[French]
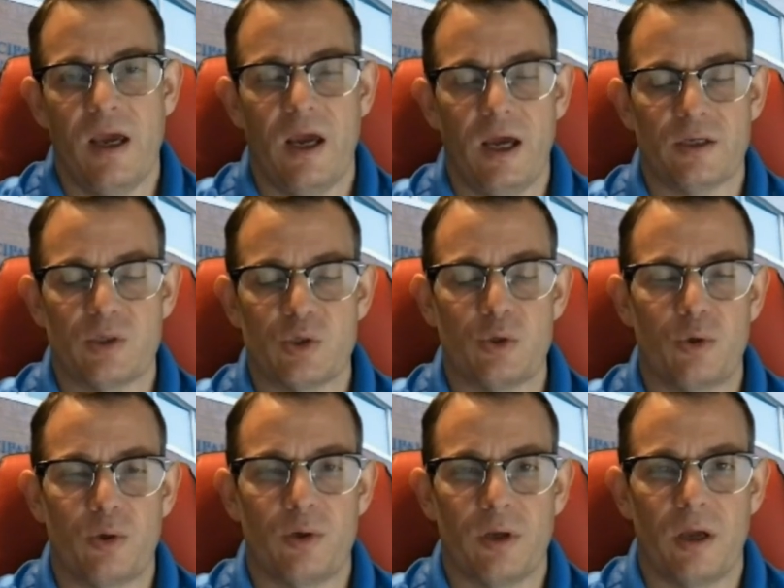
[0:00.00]
euh, sur
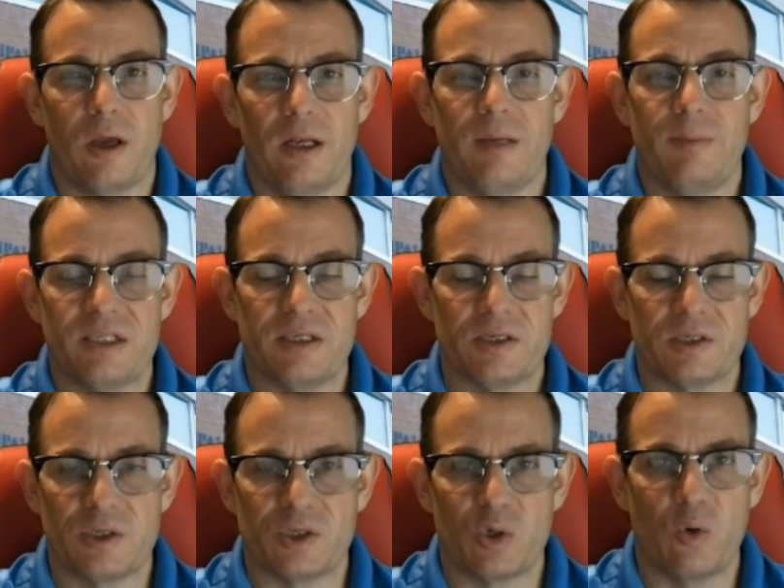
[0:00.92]
euh, les médias
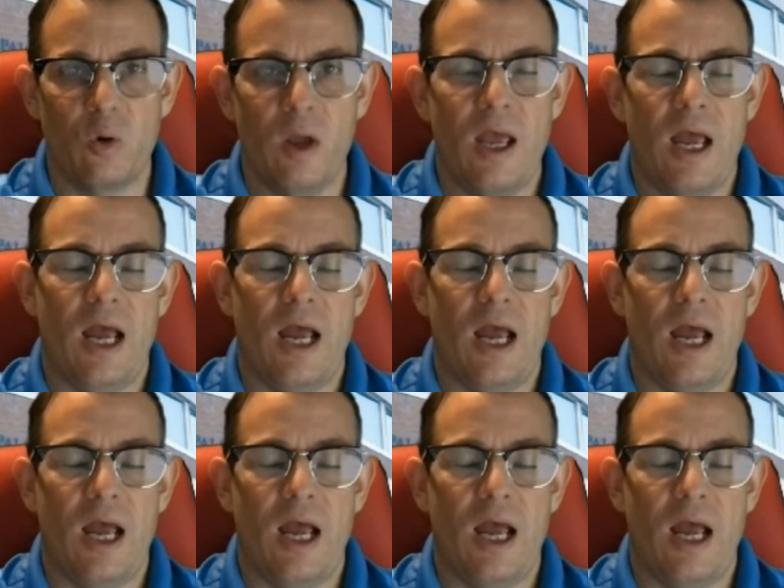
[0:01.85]
sociaux.